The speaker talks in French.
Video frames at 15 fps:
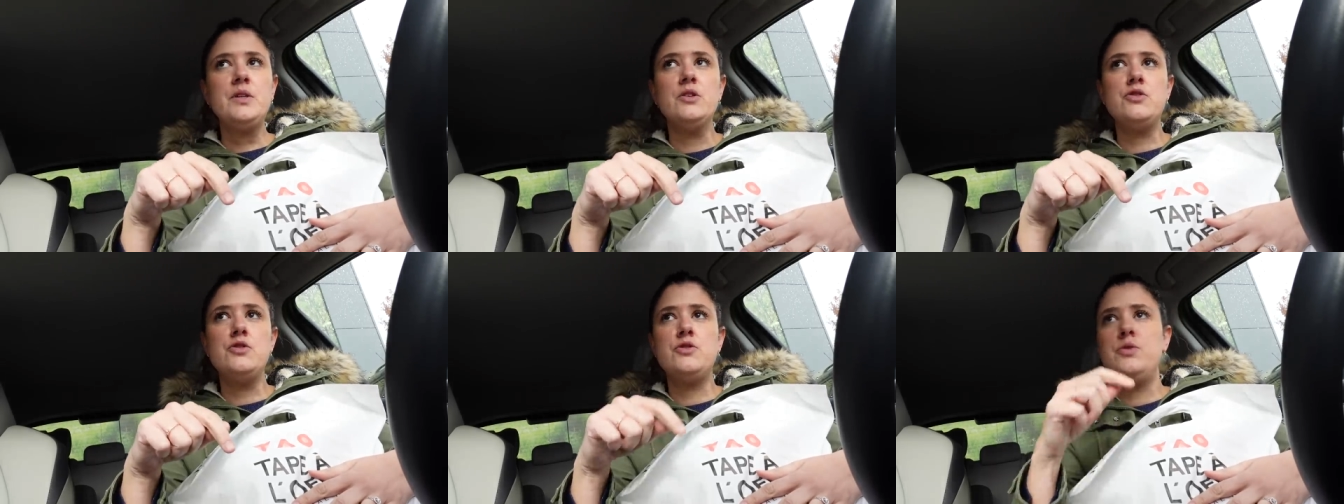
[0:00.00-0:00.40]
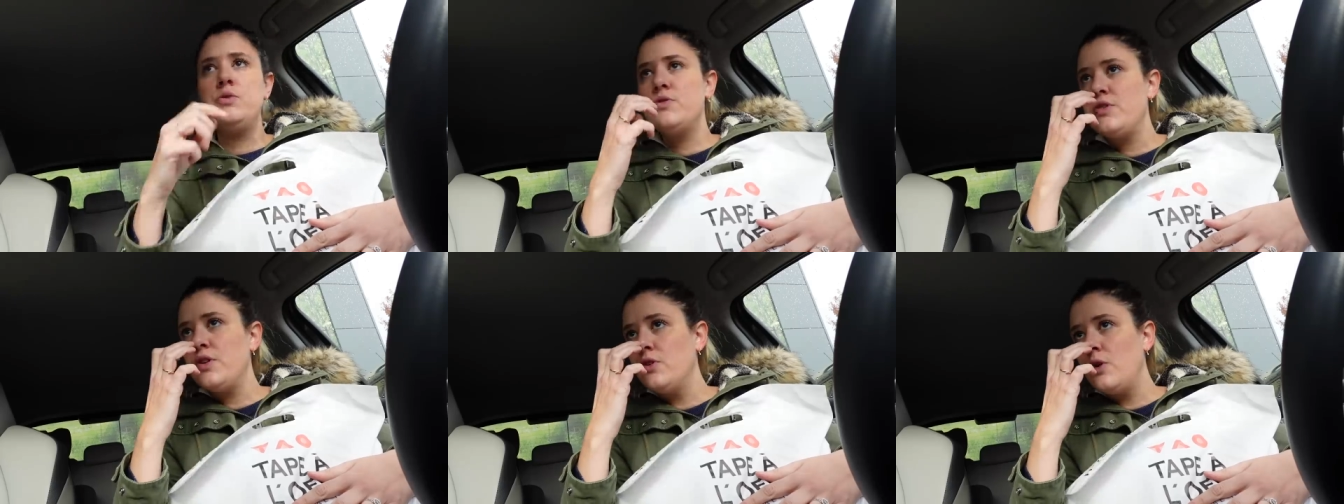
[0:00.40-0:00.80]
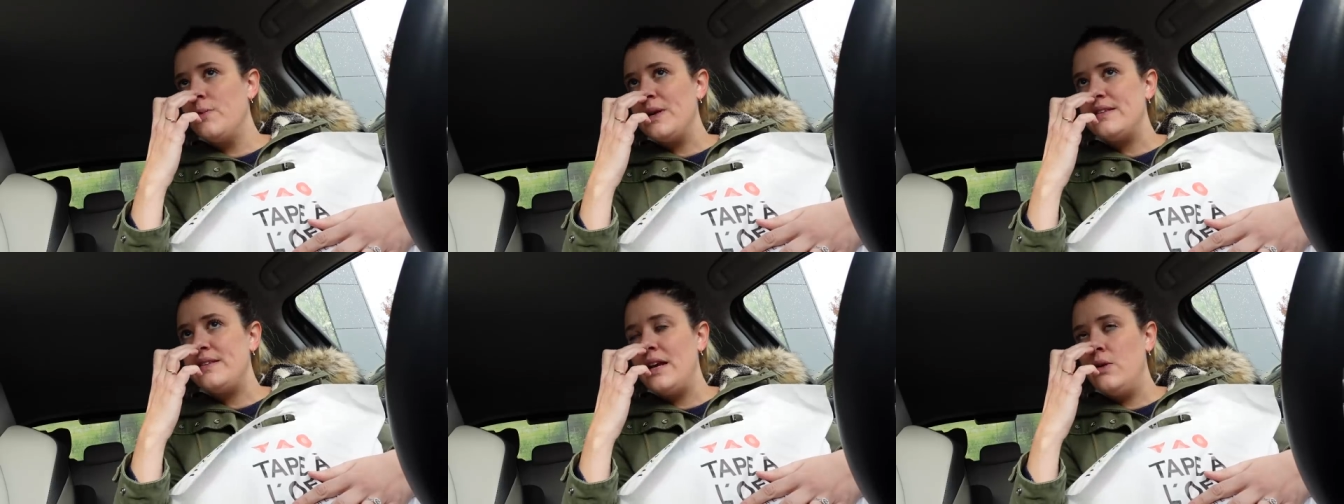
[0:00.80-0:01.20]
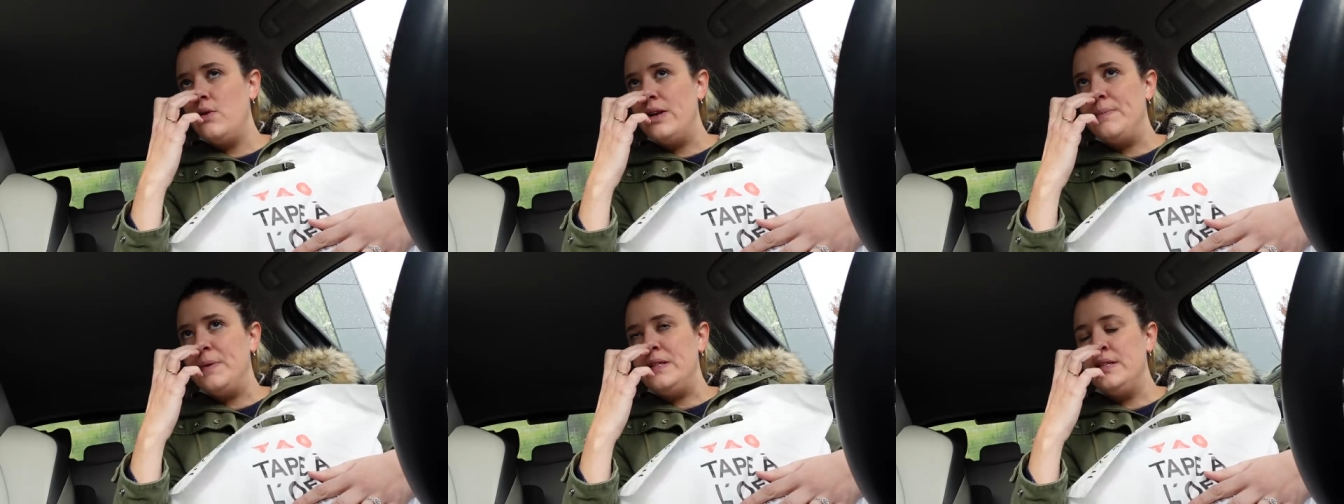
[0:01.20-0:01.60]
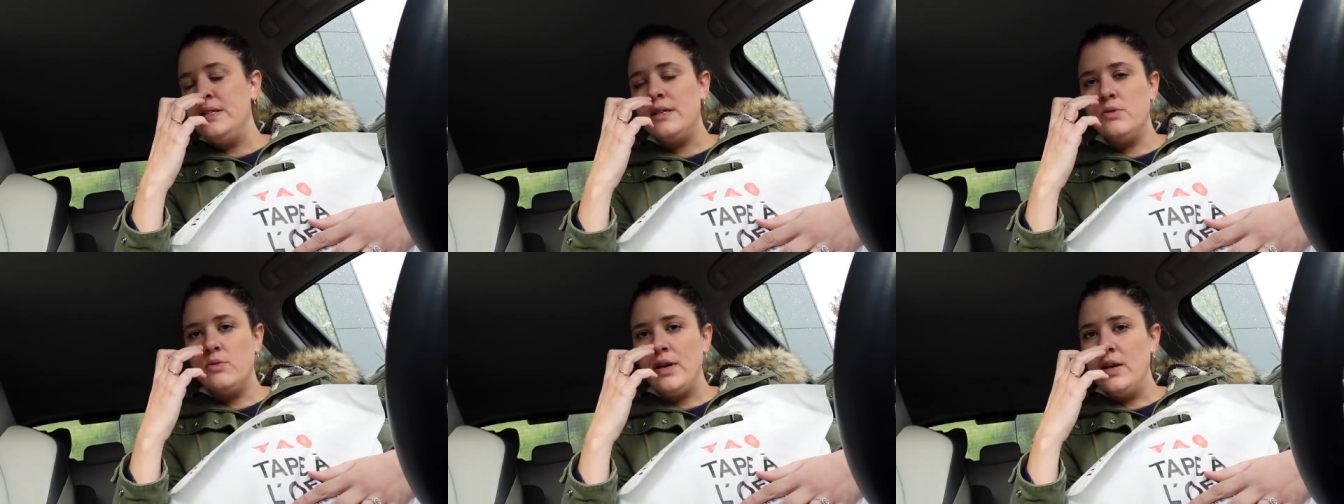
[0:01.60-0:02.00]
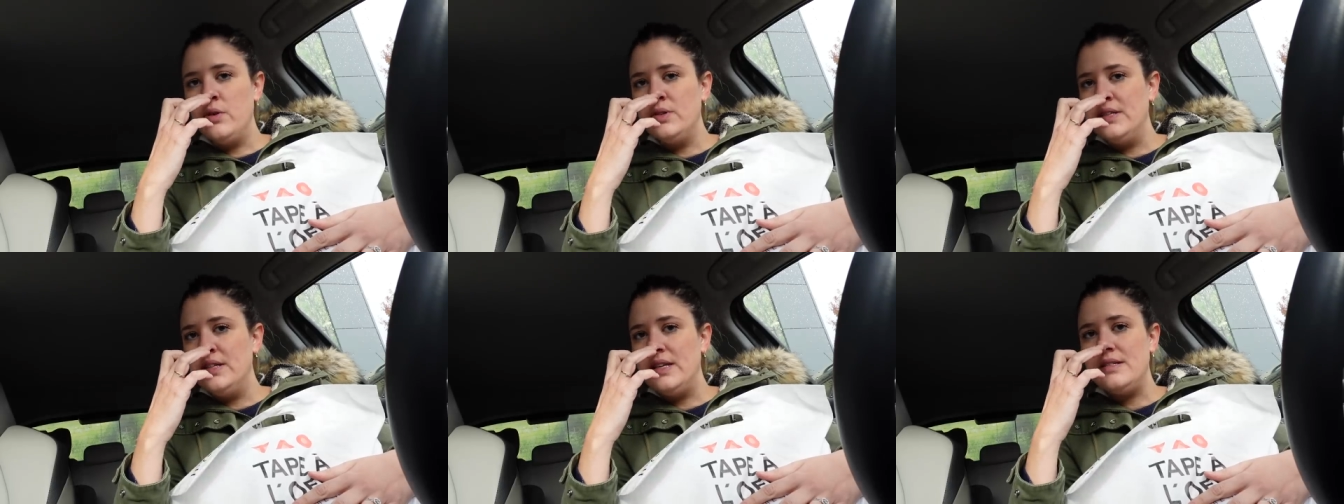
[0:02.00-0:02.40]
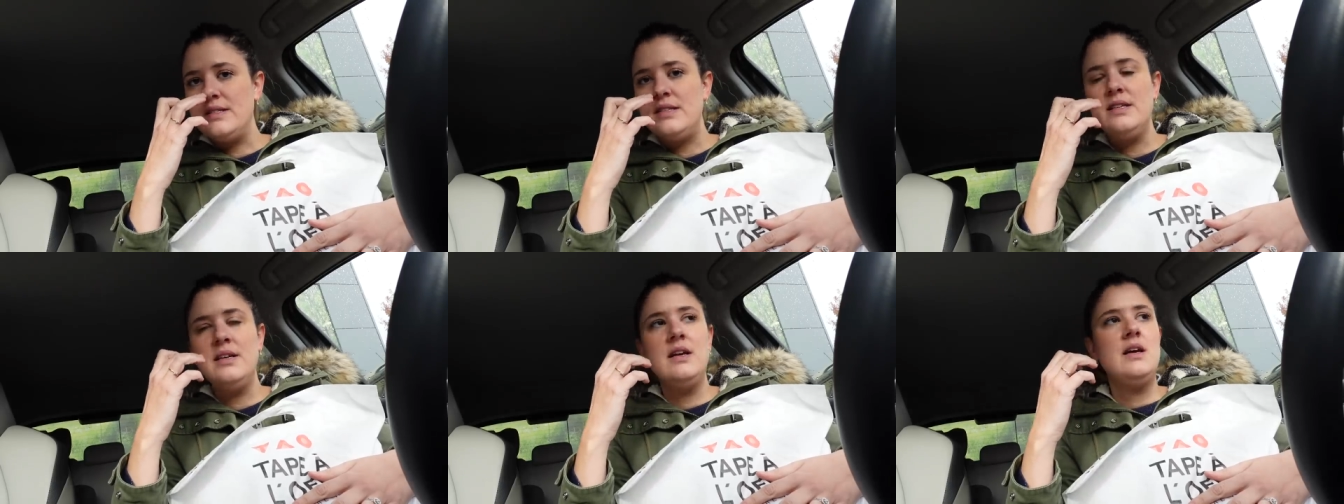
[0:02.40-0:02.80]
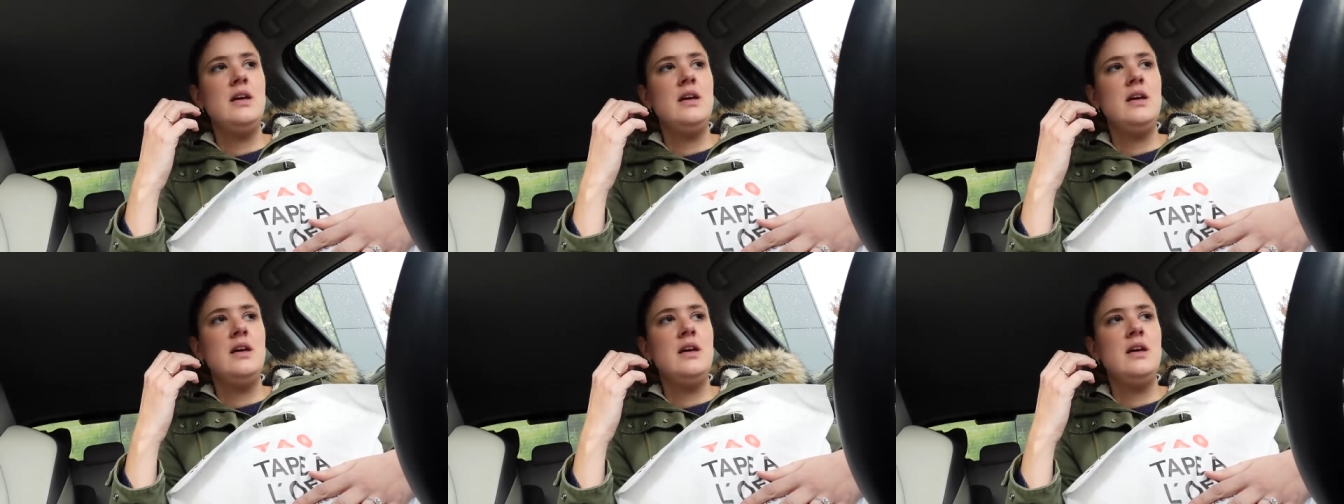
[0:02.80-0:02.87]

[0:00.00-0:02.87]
Je suis au centre commercial Epani qui est donc à côté d'Annecy.